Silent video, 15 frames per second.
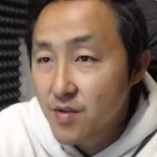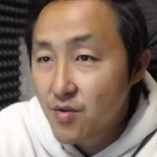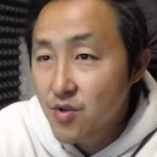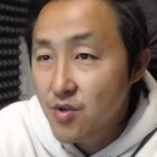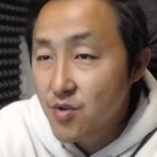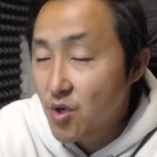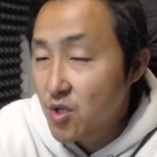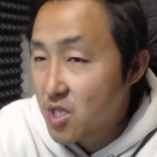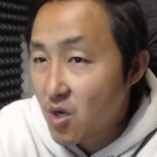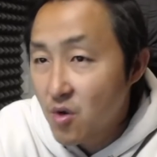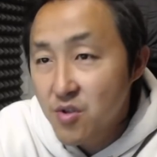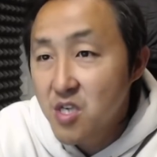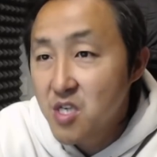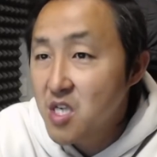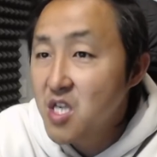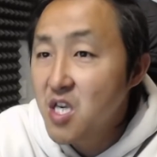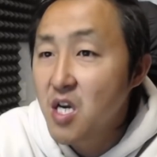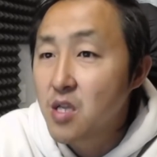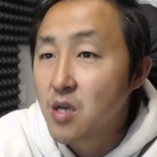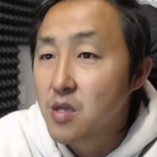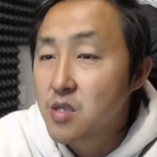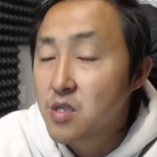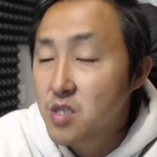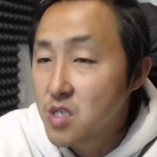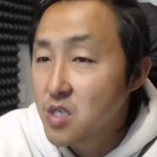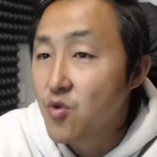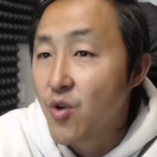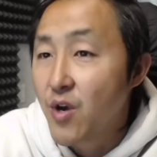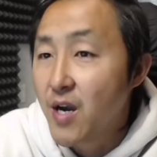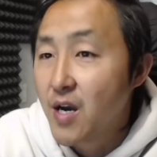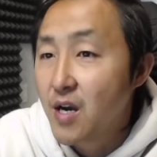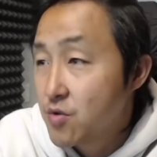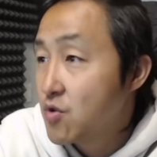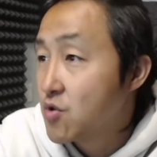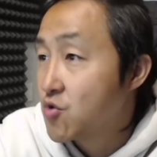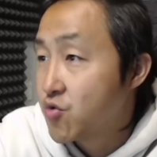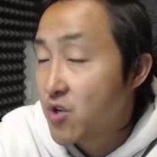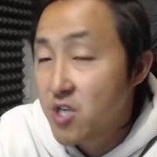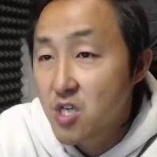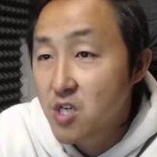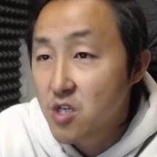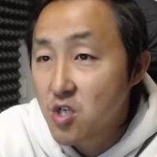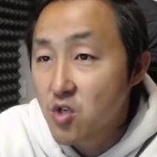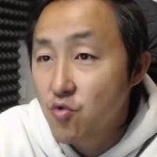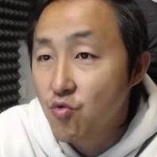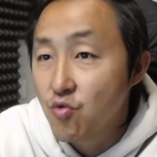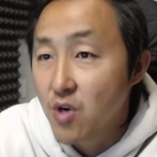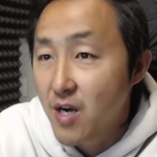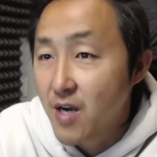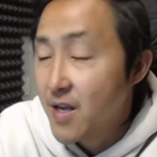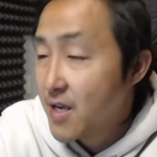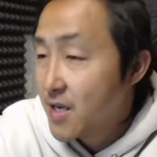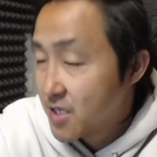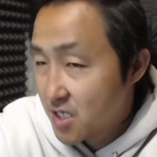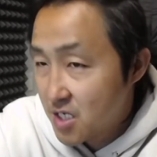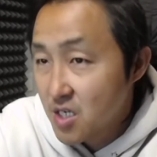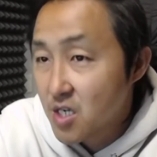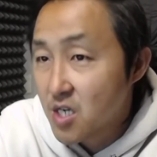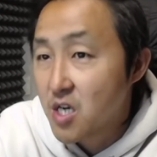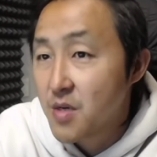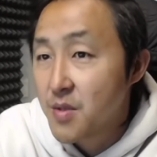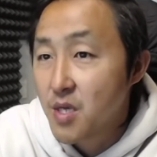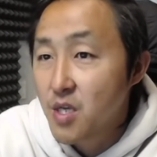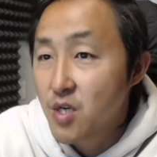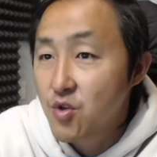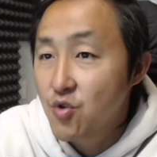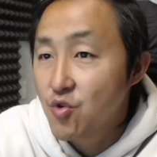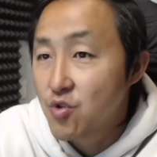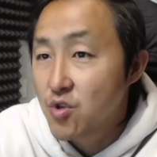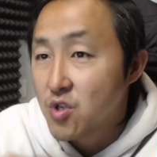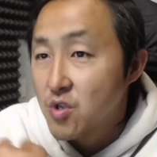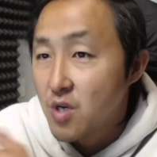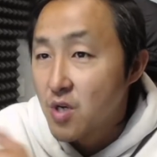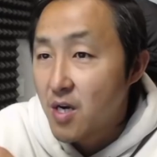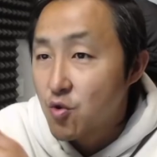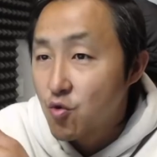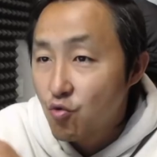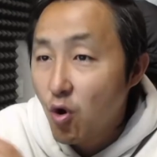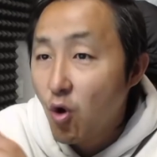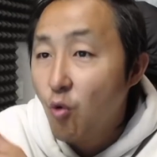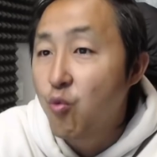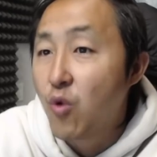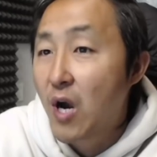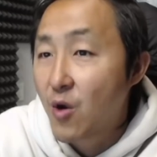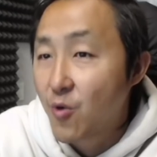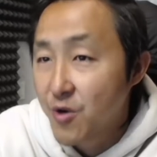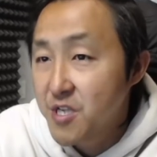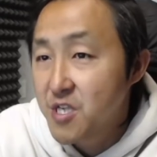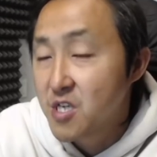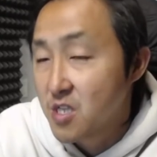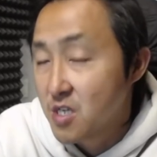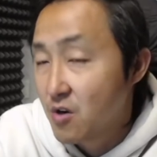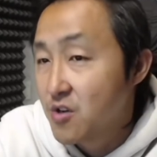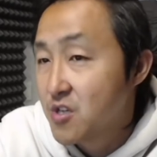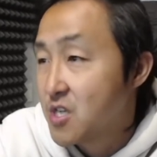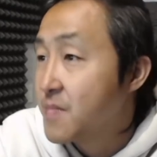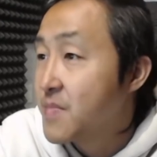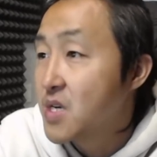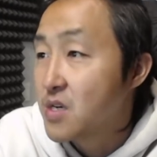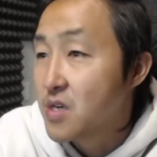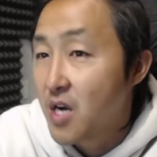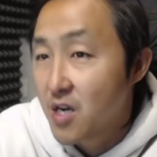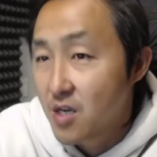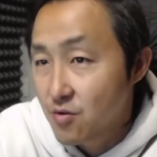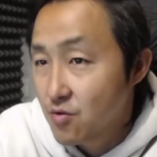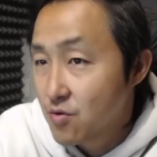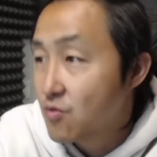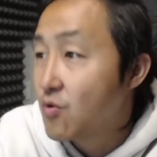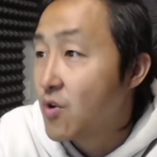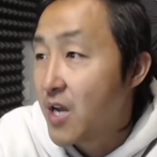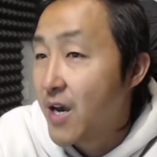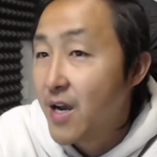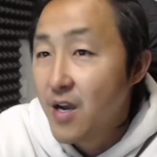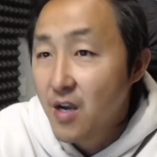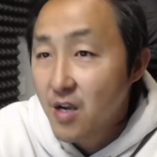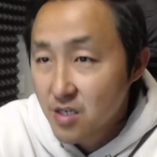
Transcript: 就是要调集一切的资源去处理这个事故啊，尽可能的去啊多挽回几条人命而过来。